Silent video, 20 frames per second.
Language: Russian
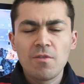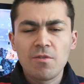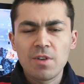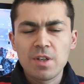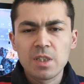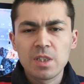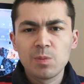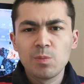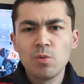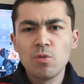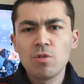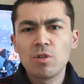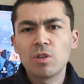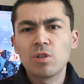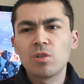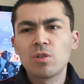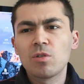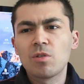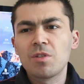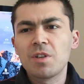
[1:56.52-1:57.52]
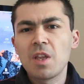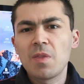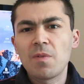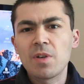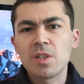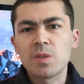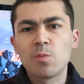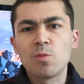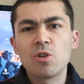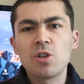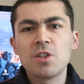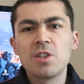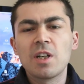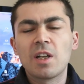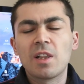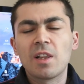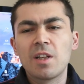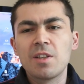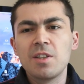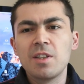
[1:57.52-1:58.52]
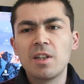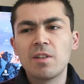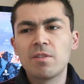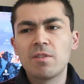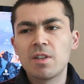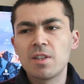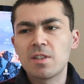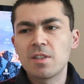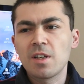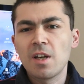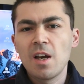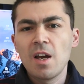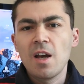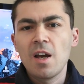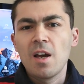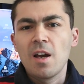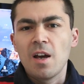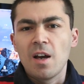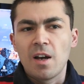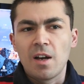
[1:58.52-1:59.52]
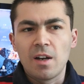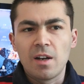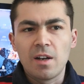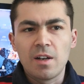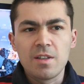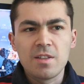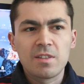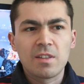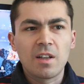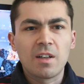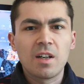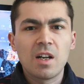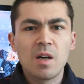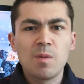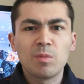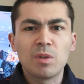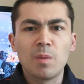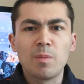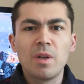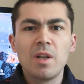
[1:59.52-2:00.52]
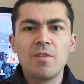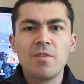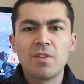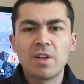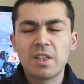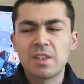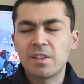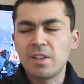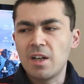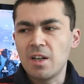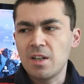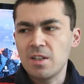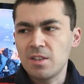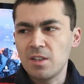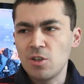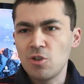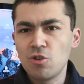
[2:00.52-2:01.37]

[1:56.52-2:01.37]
Facebook, но нет возможности клонировать Инстаграм э, там или ВКонтакте.